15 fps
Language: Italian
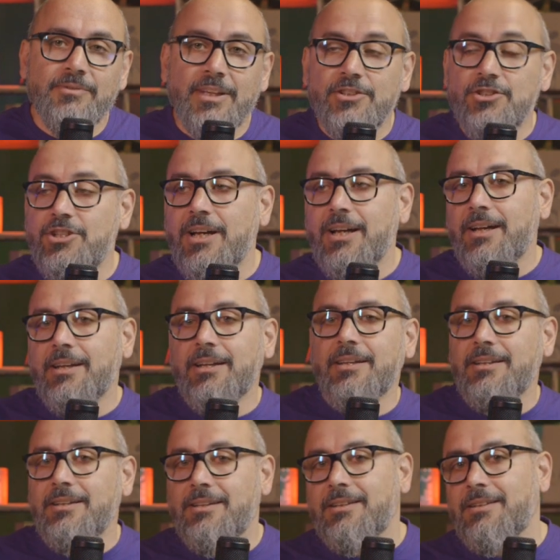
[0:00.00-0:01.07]

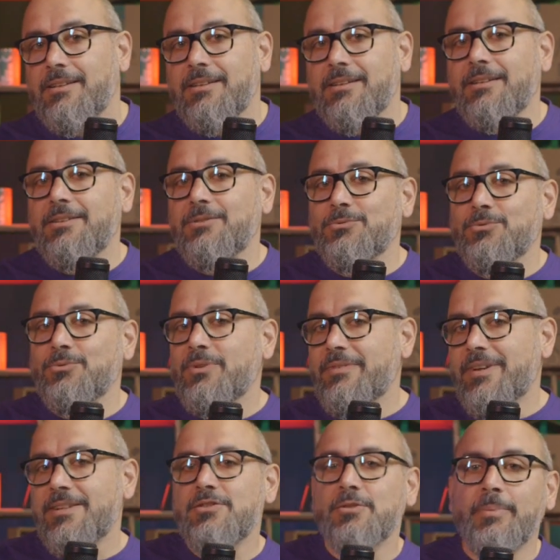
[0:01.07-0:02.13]
viaggiare eh, in un
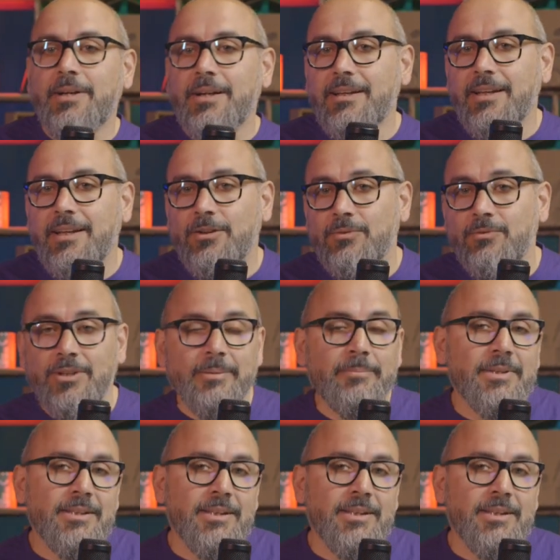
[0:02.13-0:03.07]
universo parallelo vorrebbe